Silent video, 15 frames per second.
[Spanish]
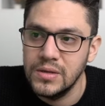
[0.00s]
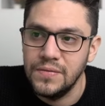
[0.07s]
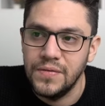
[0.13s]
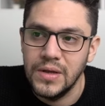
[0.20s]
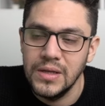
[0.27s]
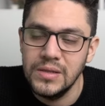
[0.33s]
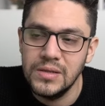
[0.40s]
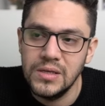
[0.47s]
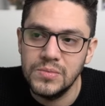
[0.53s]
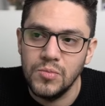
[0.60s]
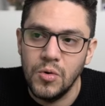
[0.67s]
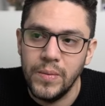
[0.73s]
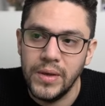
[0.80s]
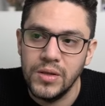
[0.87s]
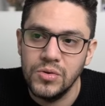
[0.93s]
diferentes
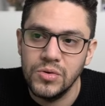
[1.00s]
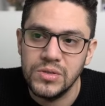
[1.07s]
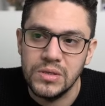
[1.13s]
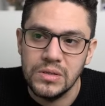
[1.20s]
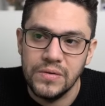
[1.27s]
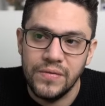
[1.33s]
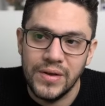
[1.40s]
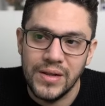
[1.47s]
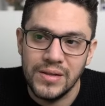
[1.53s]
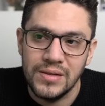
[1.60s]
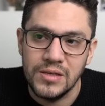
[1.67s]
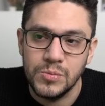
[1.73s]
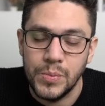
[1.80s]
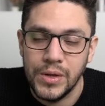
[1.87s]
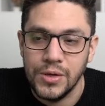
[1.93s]
momentos, en
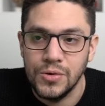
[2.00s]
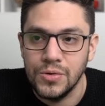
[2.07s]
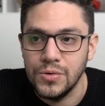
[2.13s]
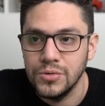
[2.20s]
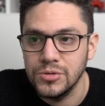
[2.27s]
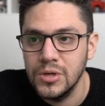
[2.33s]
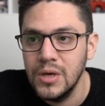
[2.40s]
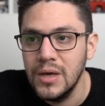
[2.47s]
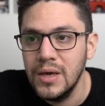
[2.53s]
diferentes periodos